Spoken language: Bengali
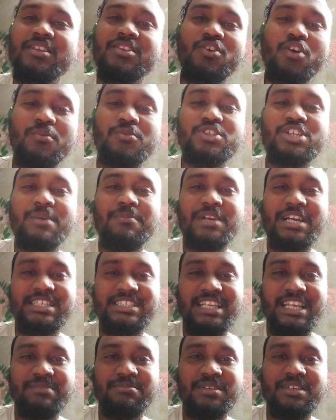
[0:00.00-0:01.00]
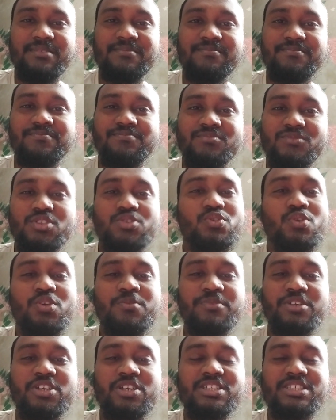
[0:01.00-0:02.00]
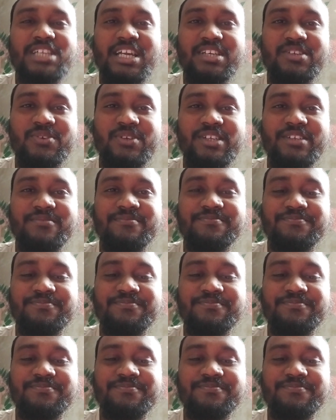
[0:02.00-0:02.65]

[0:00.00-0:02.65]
তো অবশ্যই আপনার কাজে লাগবে তো চলুন ভিডিওটা স্টার্ট করি